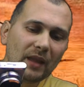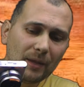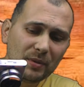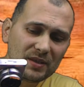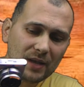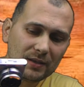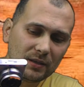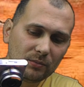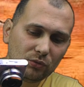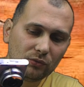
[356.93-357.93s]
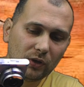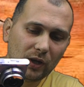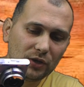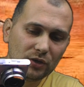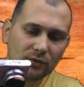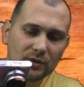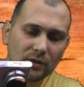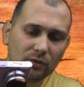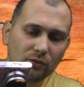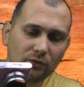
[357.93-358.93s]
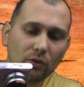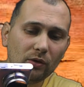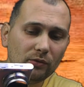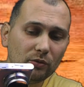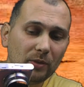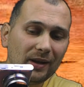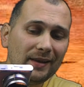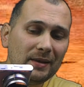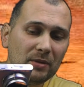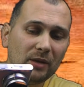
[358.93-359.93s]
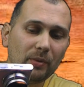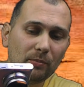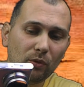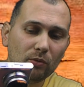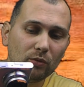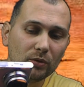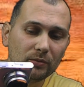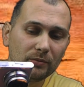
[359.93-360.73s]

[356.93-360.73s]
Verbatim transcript: Обязательно буду выращивать эту фиговину, по крайней мере попробую.